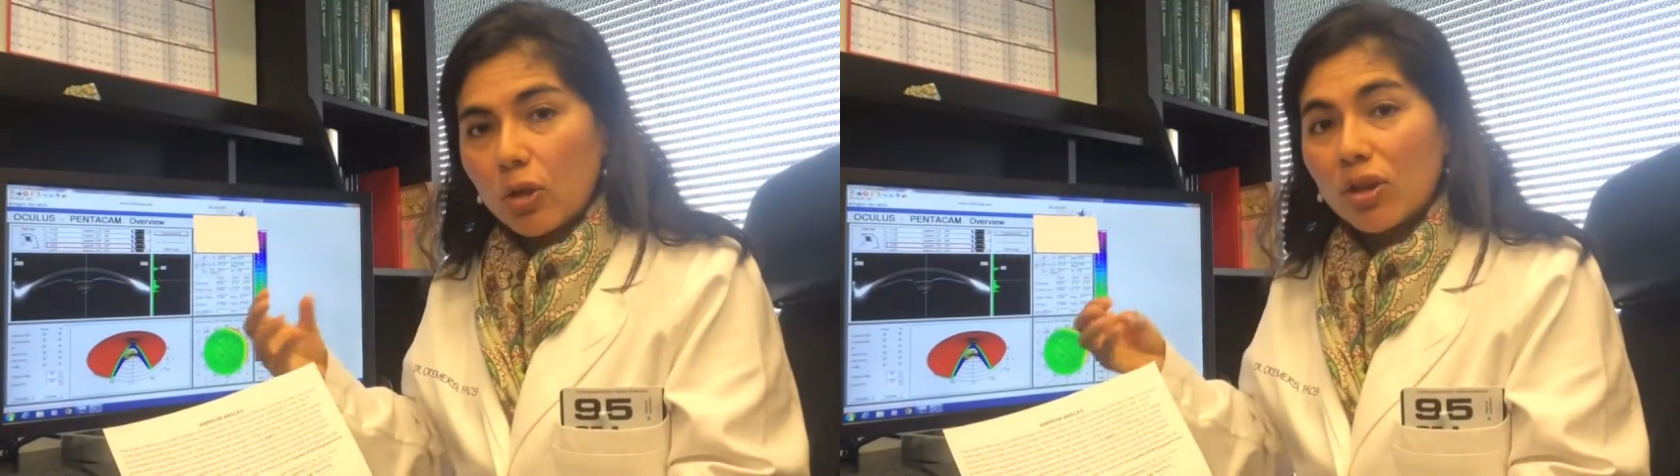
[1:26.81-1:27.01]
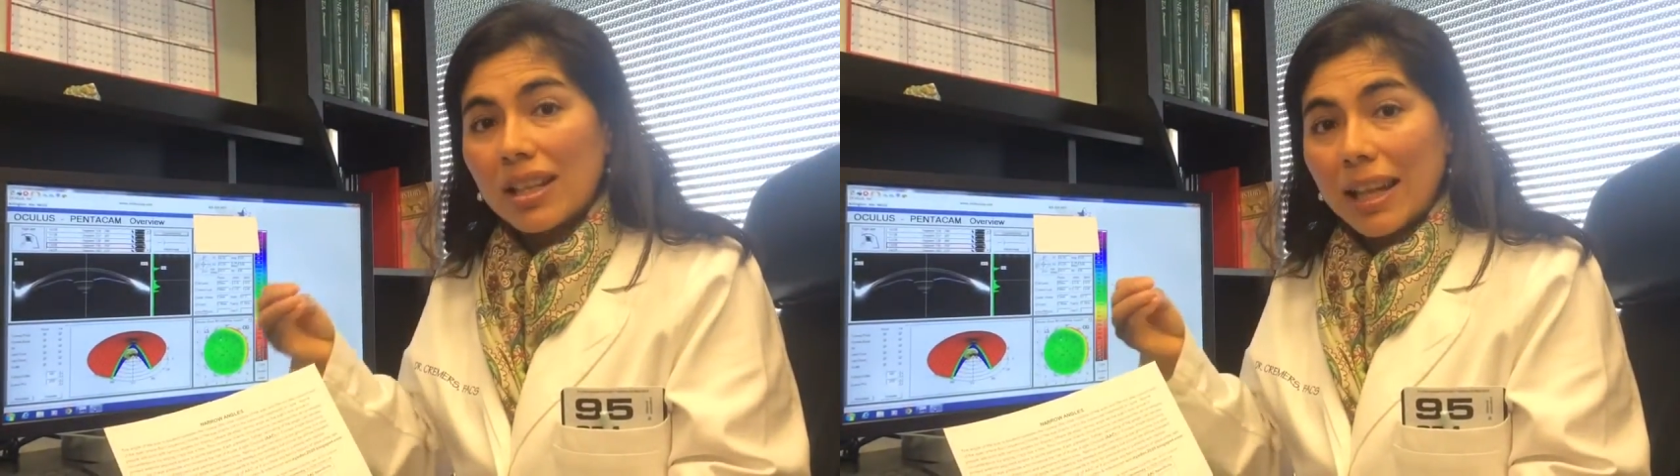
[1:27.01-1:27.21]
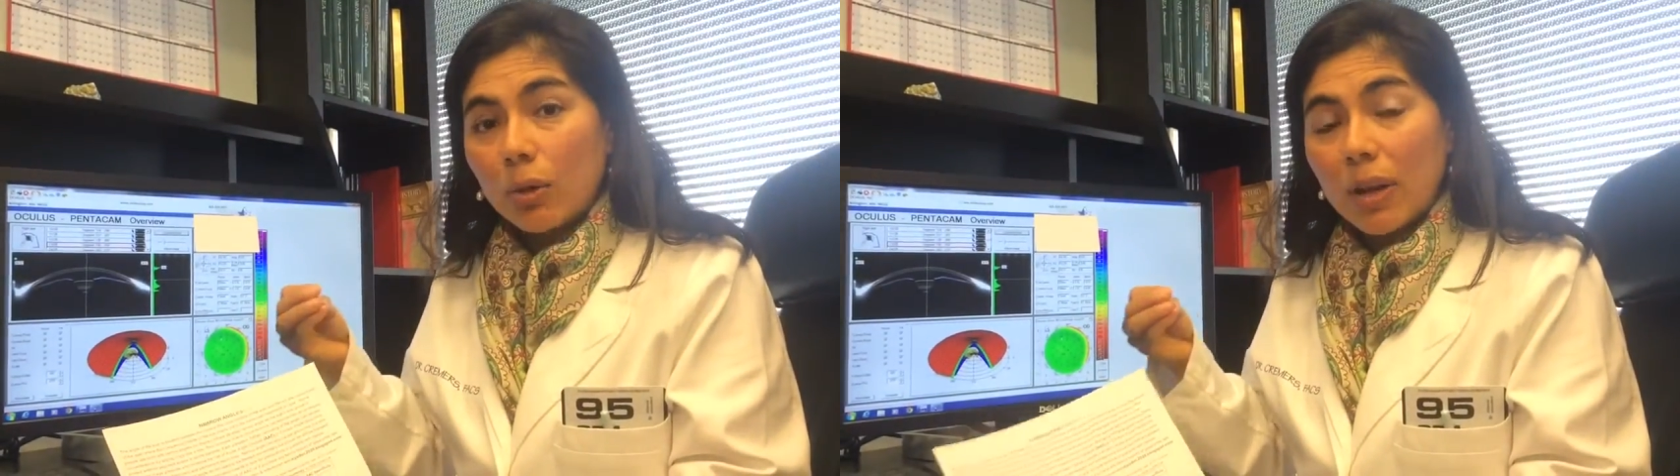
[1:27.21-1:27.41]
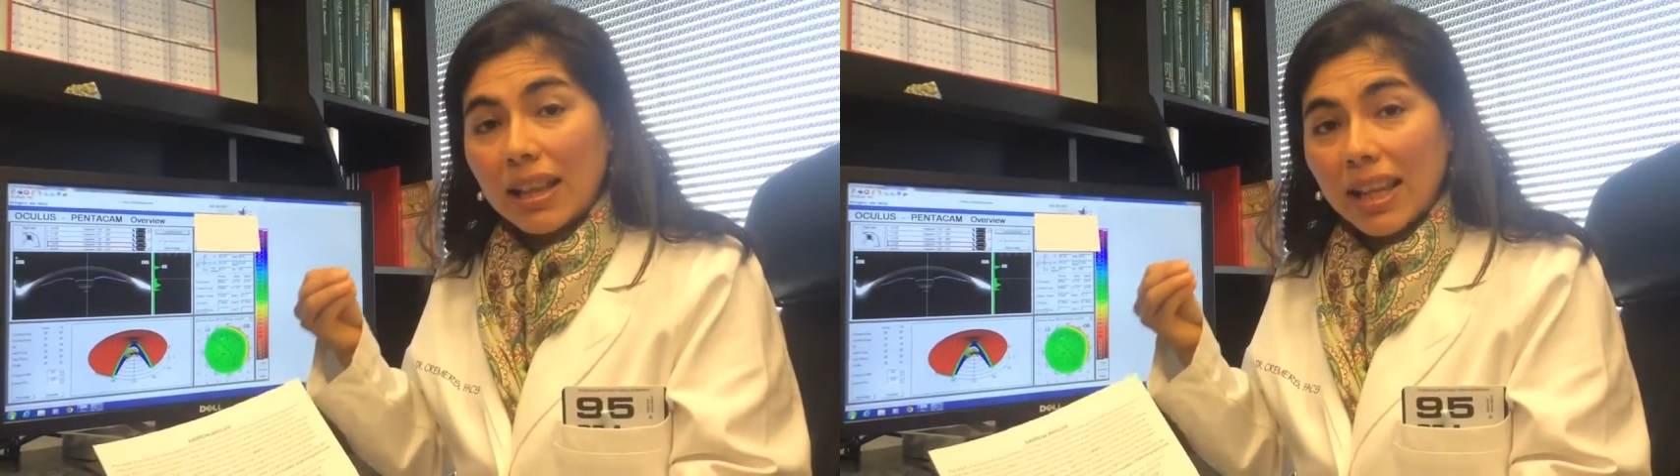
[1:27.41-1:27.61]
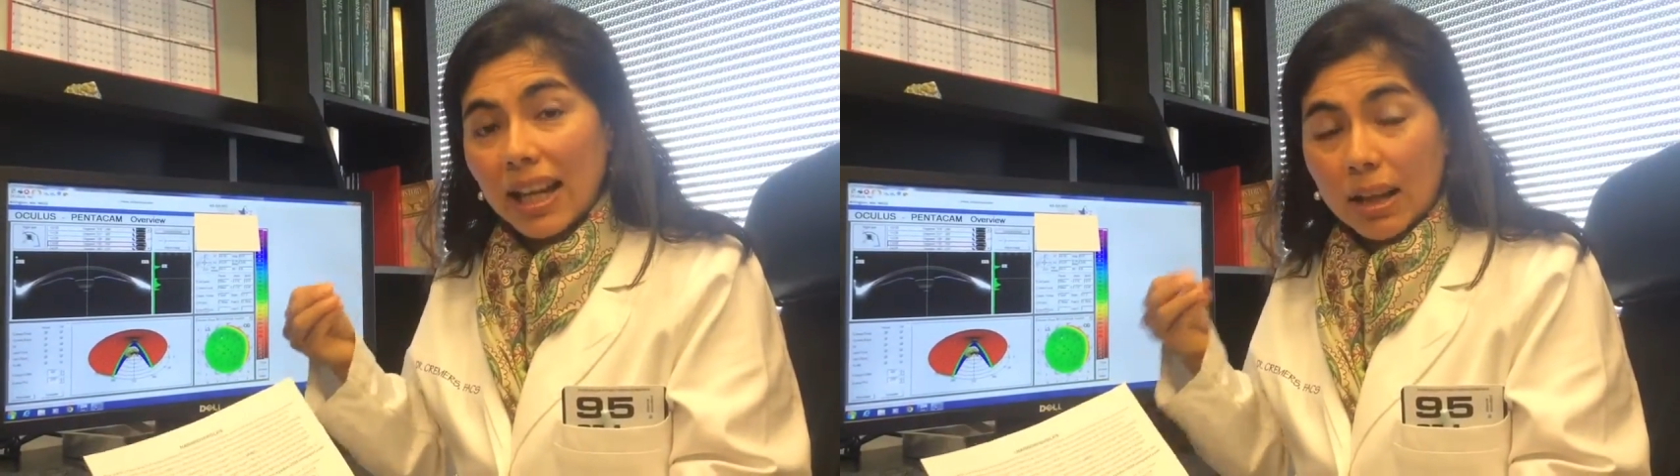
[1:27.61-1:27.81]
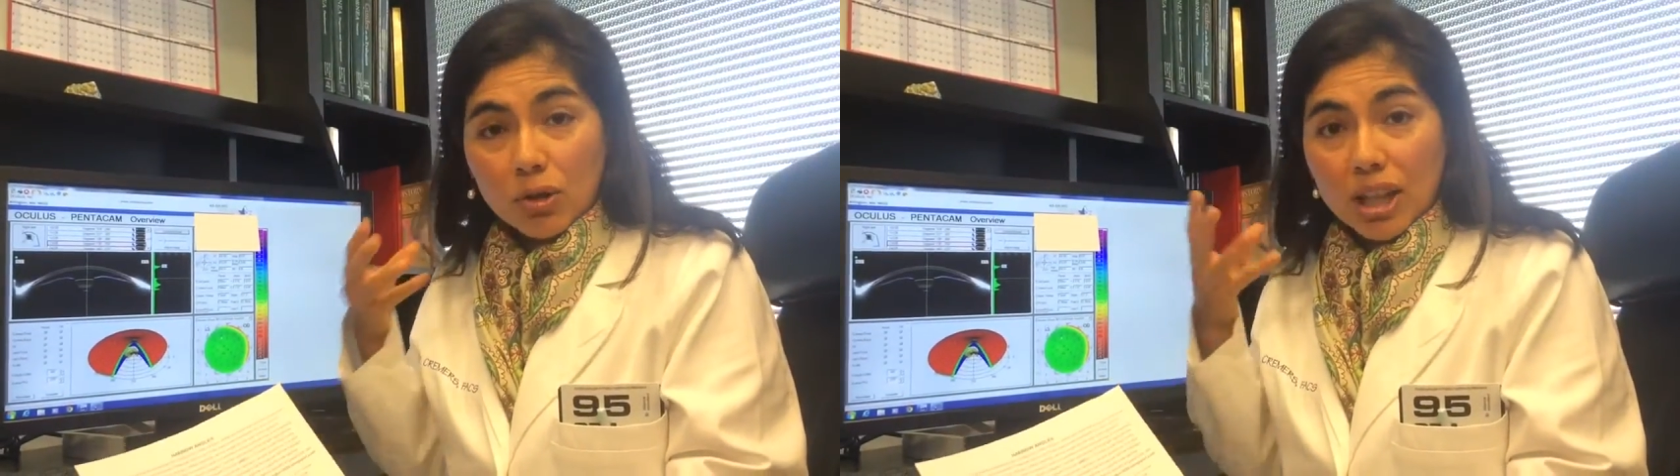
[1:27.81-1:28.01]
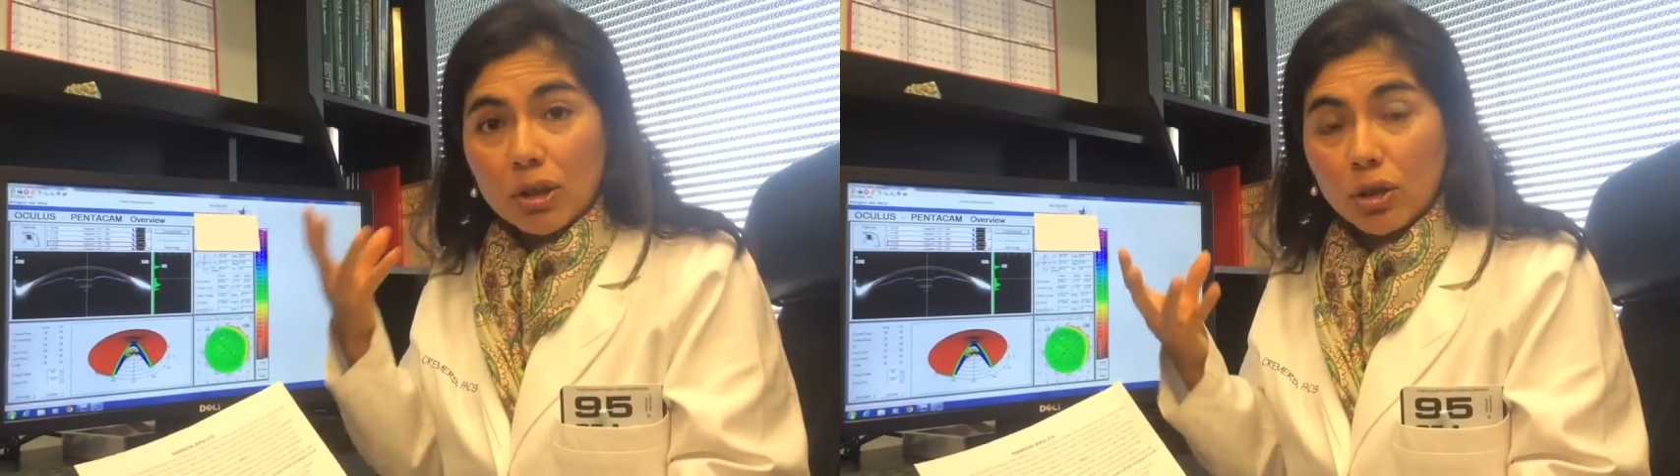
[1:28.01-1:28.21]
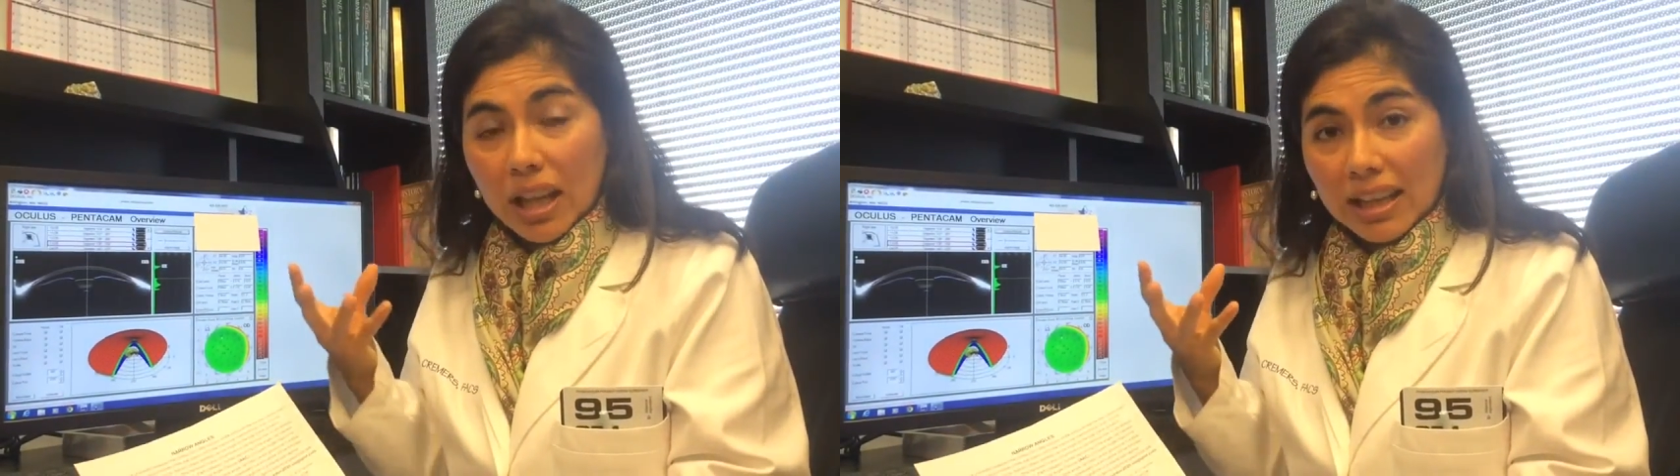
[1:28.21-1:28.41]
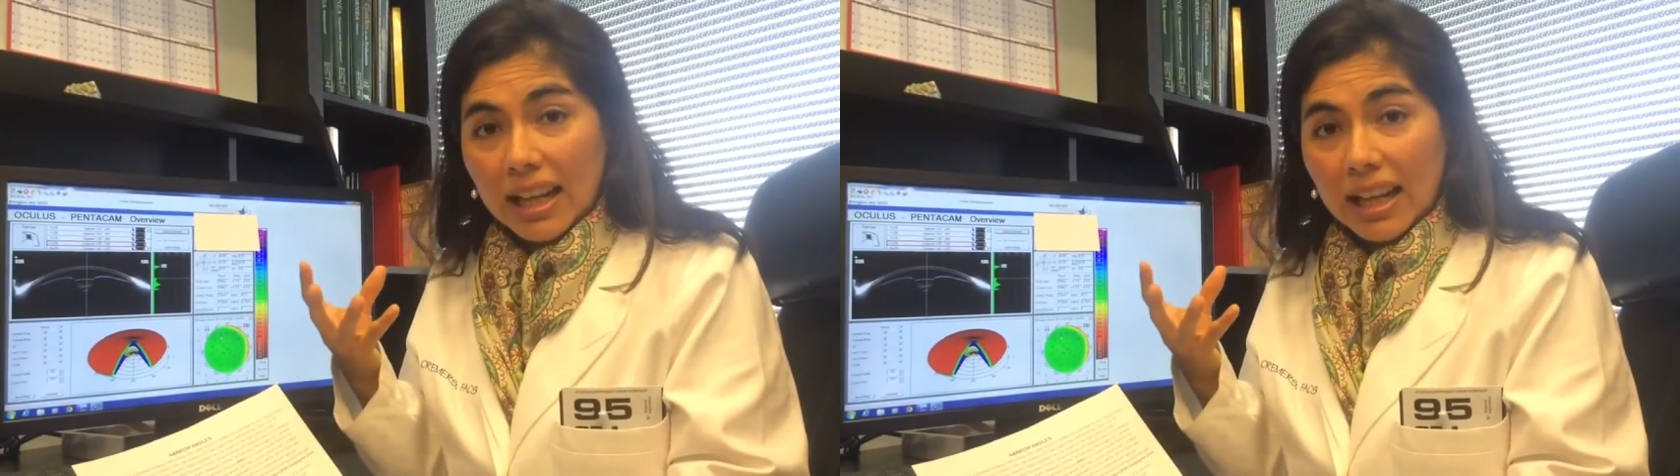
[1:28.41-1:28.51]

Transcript: Entonces tiene un el riesgo de